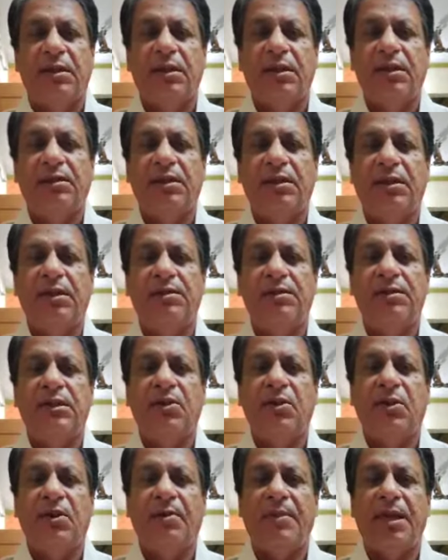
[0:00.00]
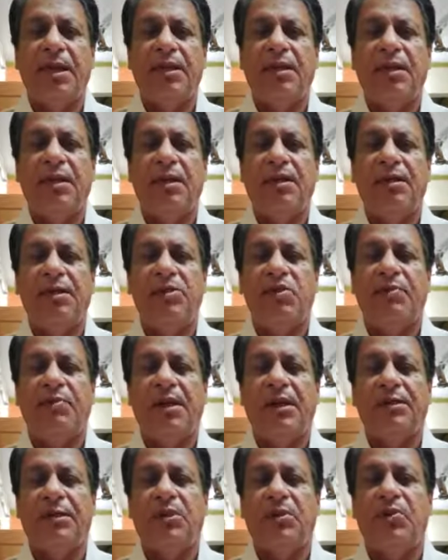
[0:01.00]
धीरे धीरे चीन और अमेरिका की जो
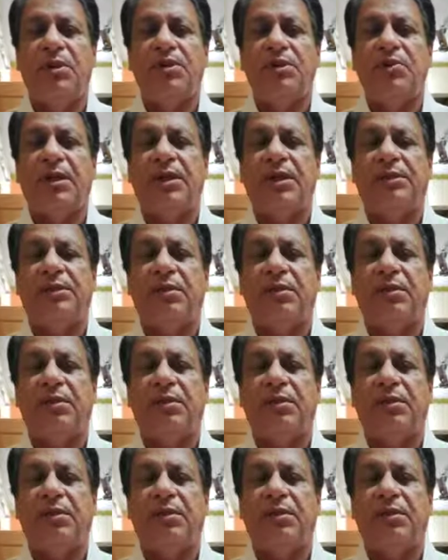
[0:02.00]
मैत्री उन्नीस